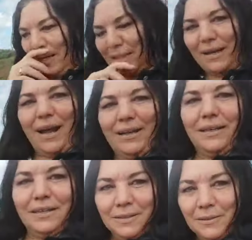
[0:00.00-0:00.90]
a
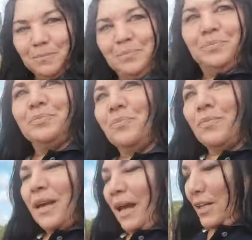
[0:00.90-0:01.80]
estrada.
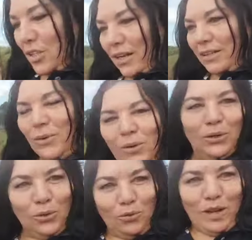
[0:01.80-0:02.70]
Ela já ligou,
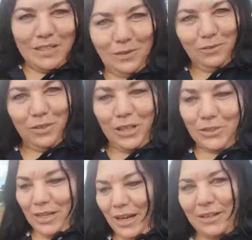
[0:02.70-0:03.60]
eu tô fazendo vídeo, né?